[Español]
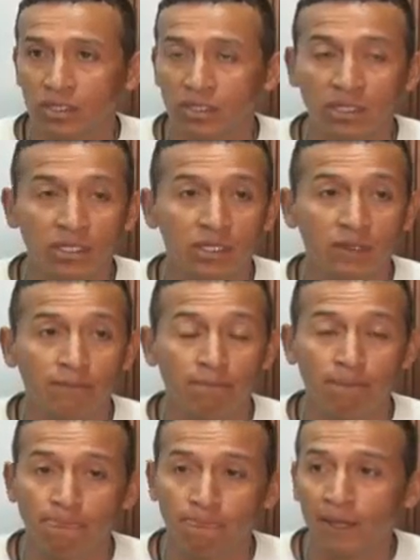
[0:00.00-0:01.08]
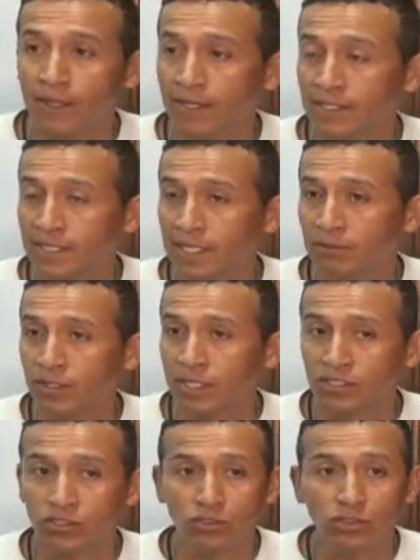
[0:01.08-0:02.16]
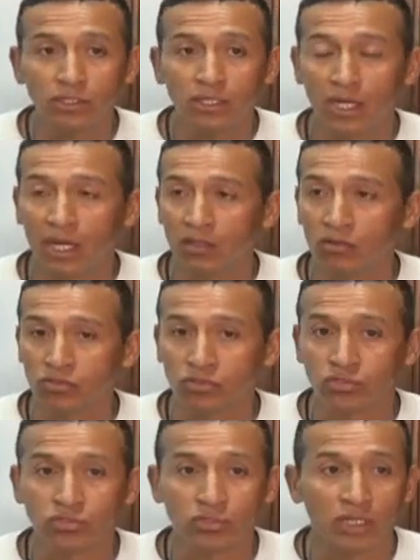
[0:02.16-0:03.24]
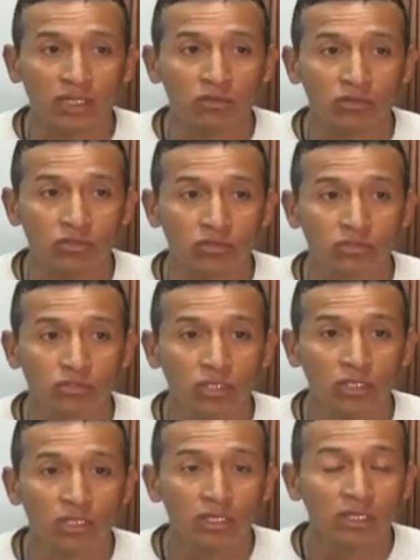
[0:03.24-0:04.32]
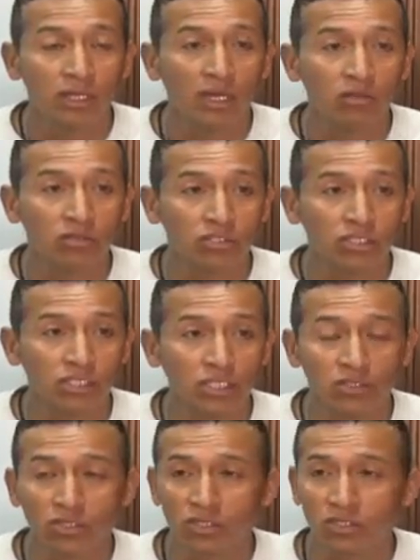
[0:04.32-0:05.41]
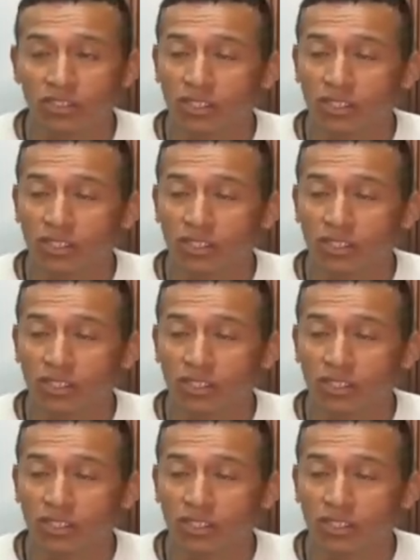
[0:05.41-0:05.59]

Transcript: Eh, nada, esa la invitación a los, a los, a los distintos